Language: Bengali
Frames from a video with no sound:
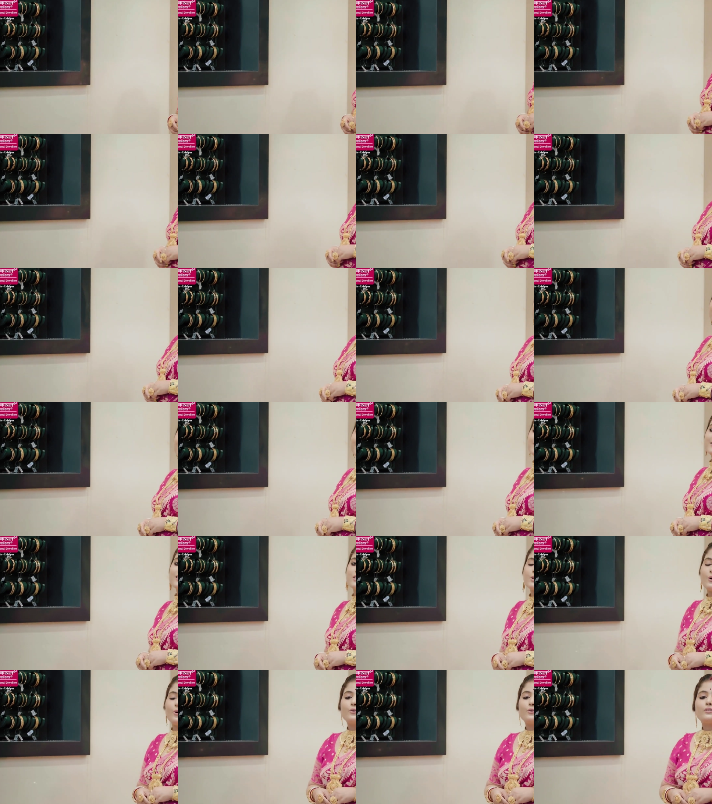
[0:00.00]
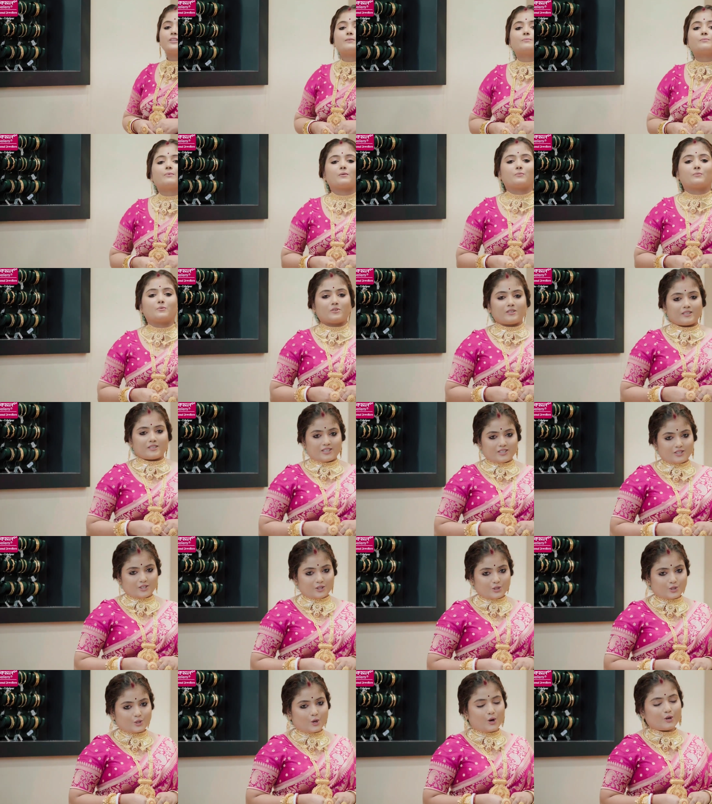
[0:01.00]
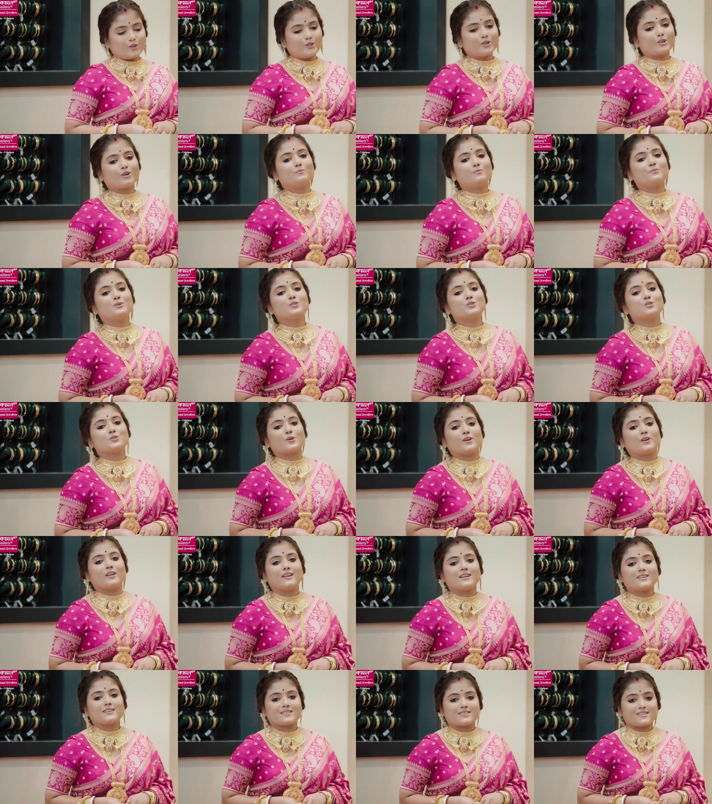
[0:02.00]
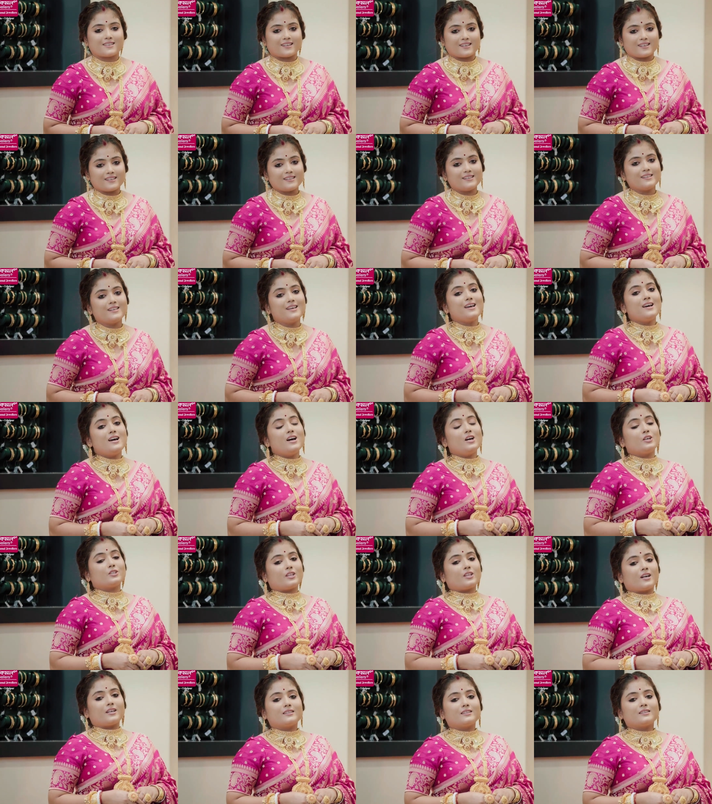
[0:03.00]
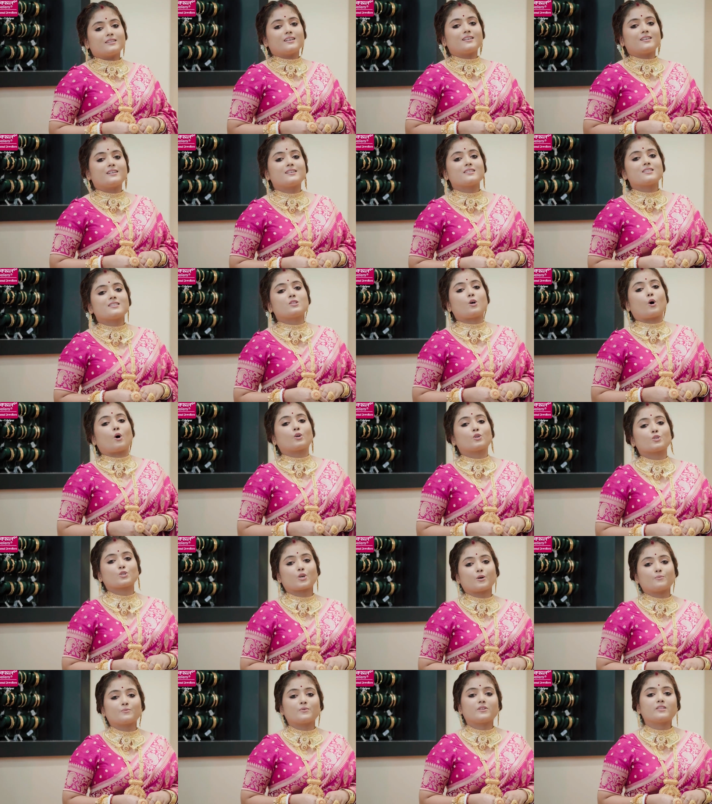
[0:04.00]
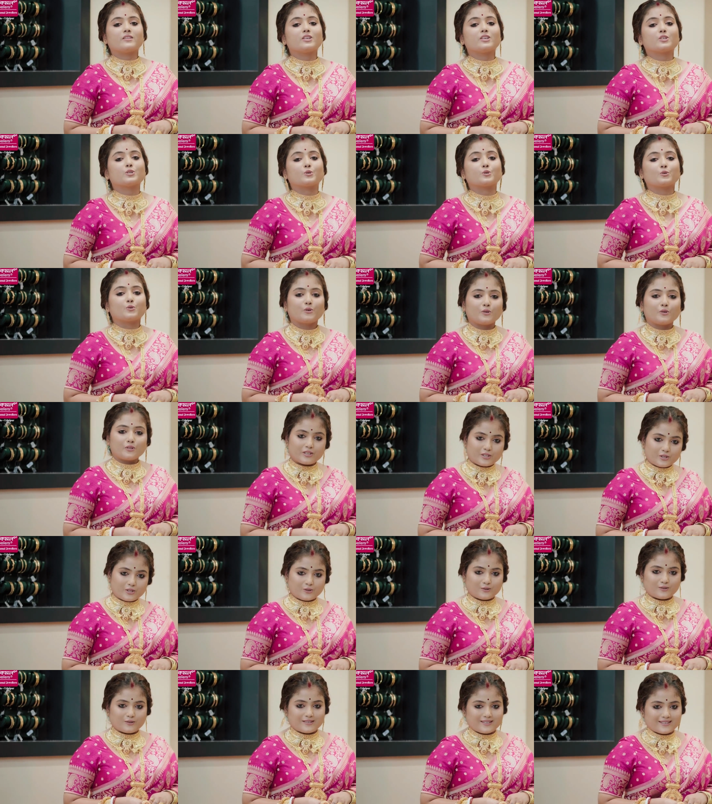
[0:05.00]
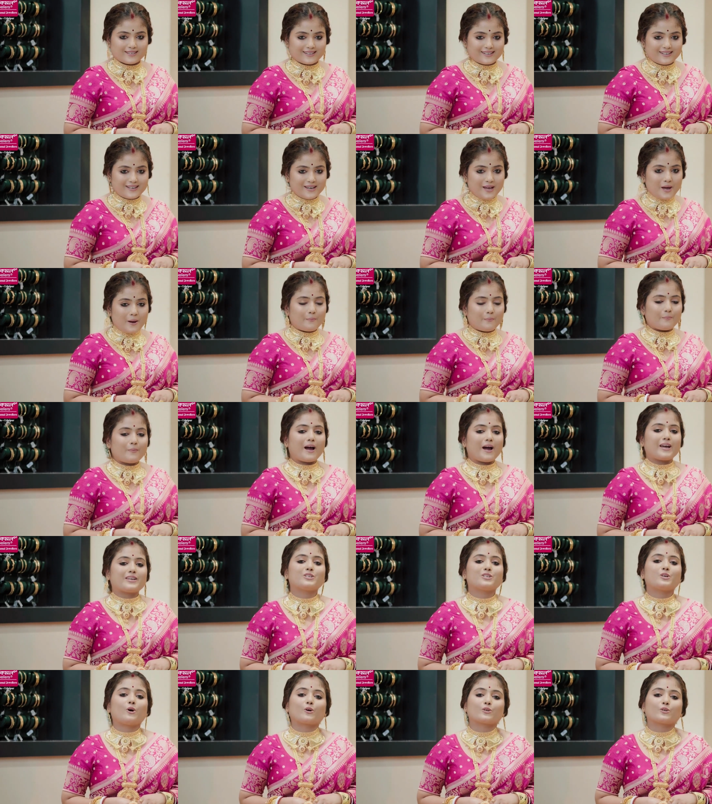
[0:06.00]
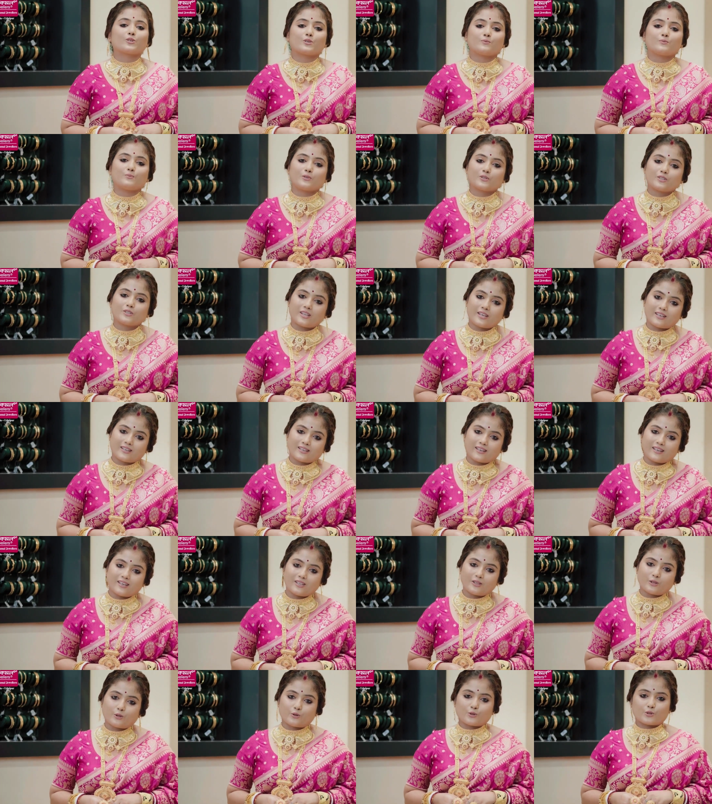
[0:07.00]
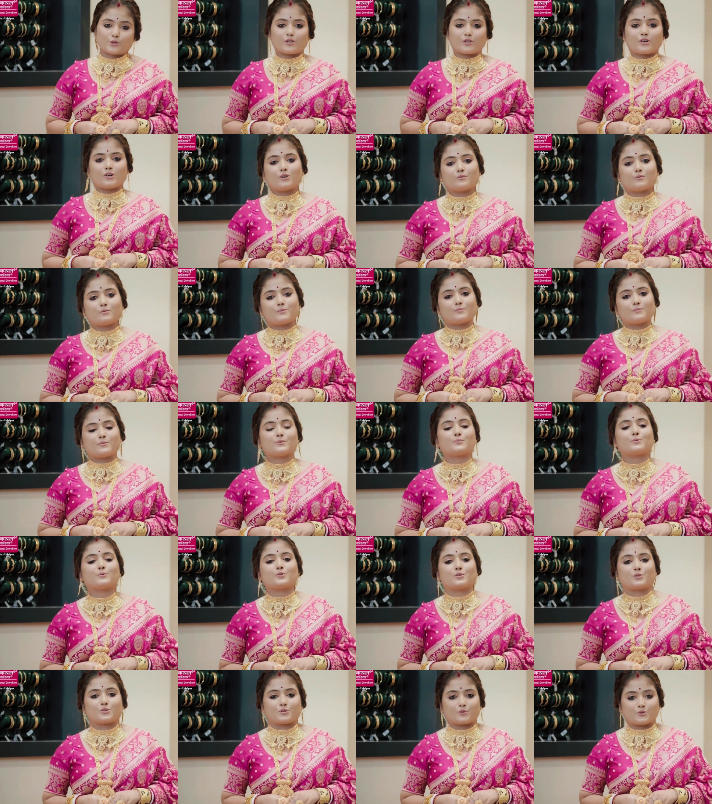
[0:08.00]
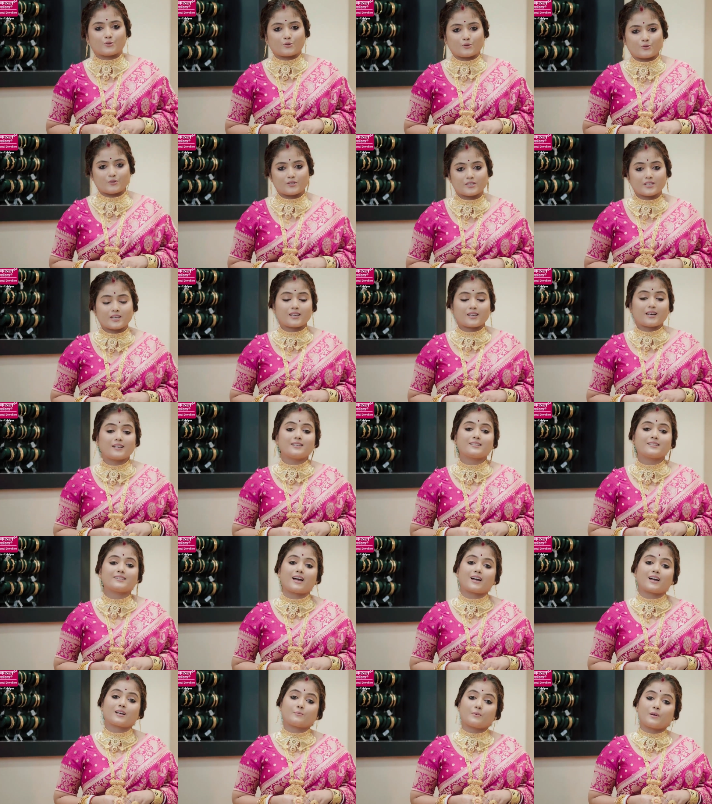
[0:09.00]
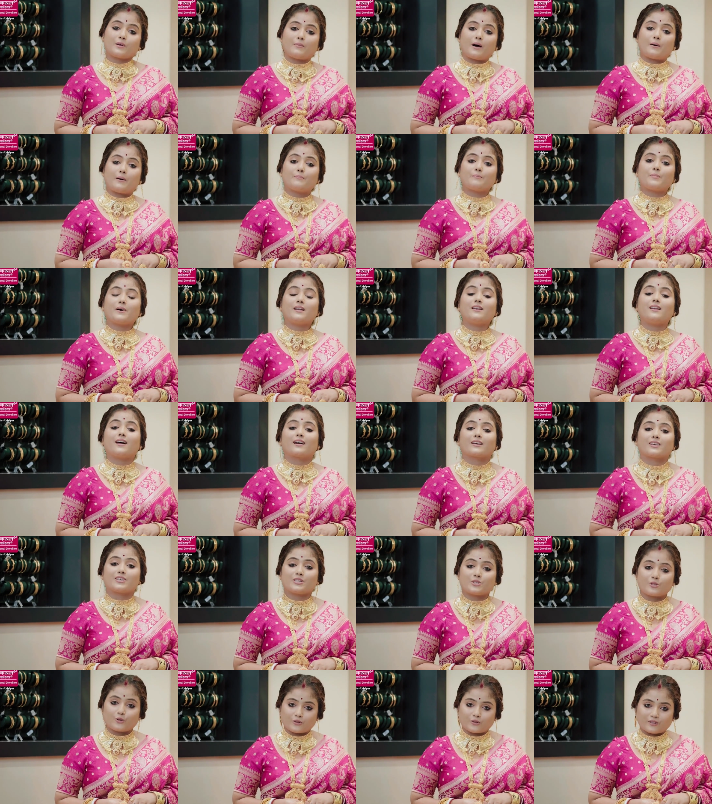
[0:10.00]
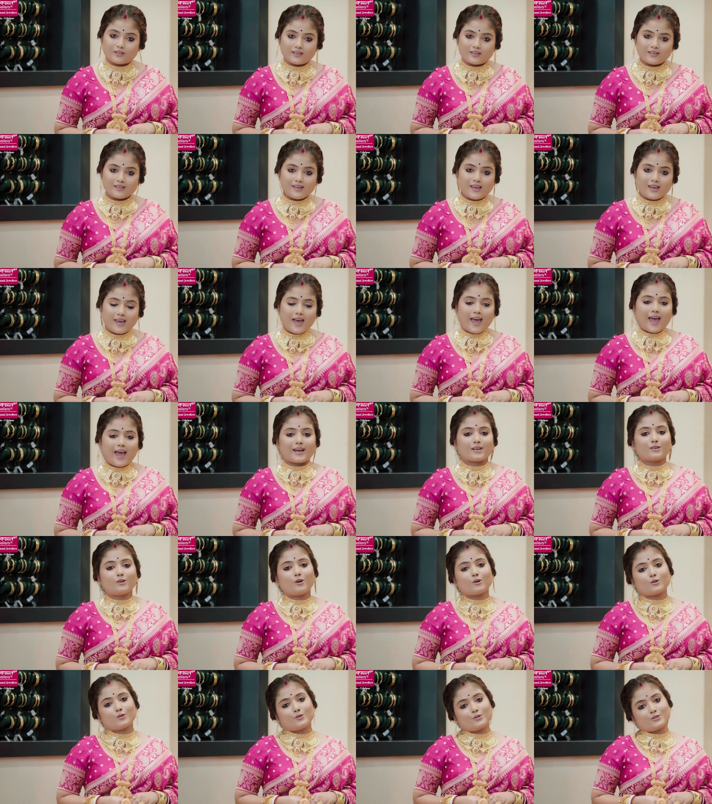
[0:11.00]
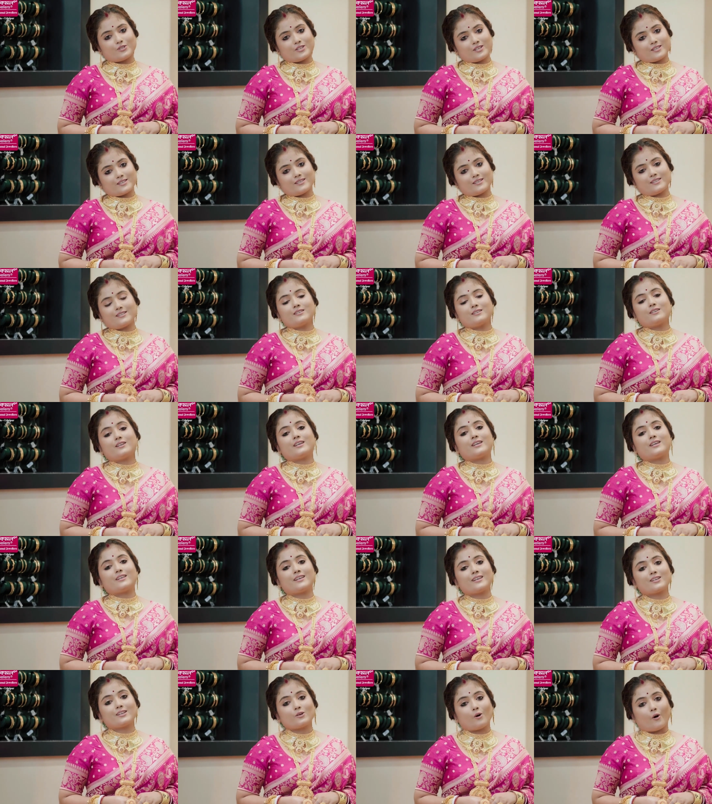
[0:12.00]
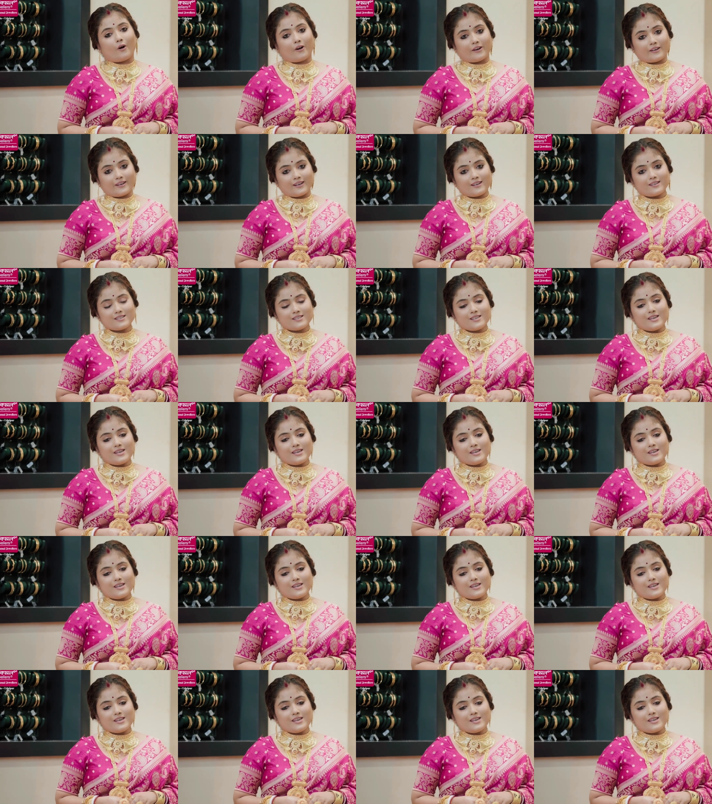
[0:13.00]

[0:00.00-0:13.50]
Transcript: ধানতেরাস ও দীপাবলি স্বর্ণকমল জুয়েলার্সে ধানতেরাস ধনসমৃদ্ধি শুরু হতে চলছে বাইশে অক্টোবর থেকে দোসরা নভেম্বর পর্যন্ত যেখানে থাকবে বাম্পার লাকি ড্রতে এক লক্ষ টাকার হীরের গয়না